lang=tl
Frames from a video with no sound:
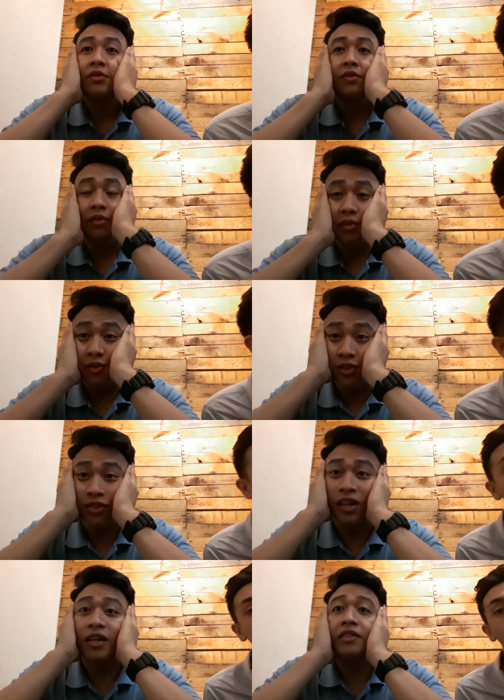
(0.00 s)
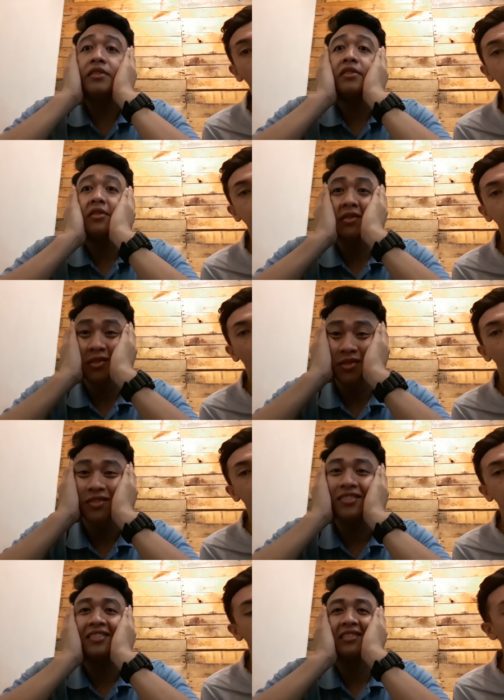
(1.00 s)
So guys,
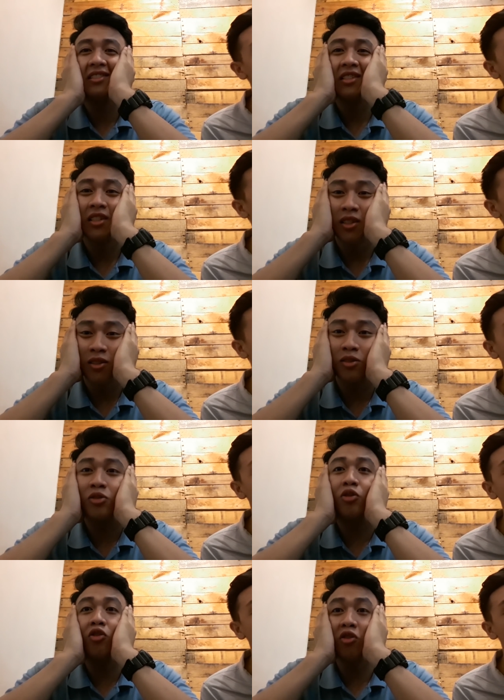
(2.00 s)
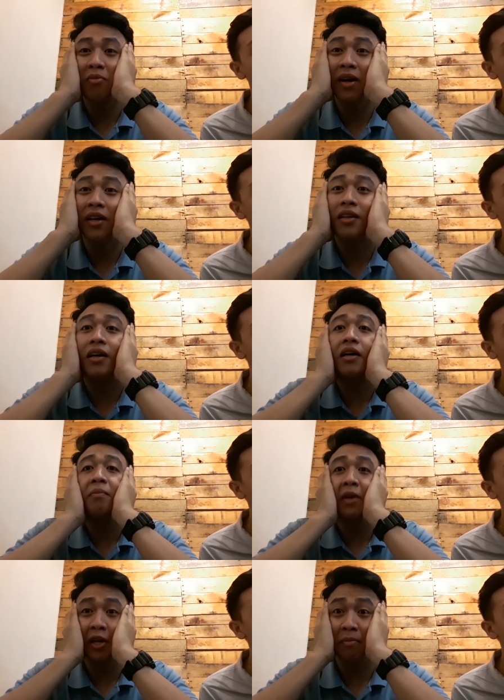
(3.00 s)
gusto ko kumain ng
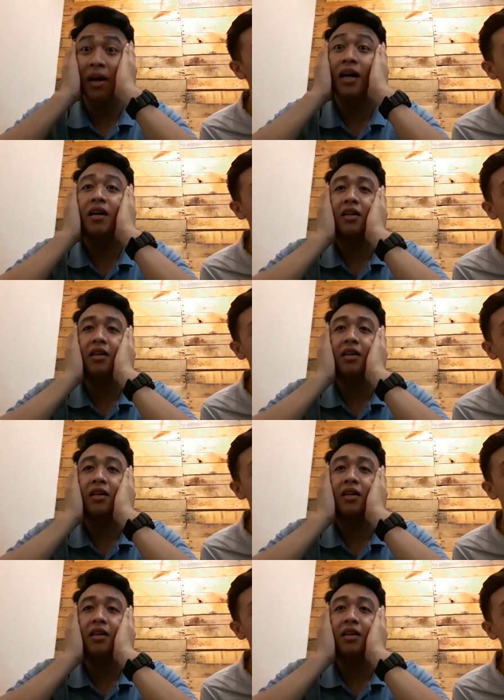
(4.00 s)
bake mac.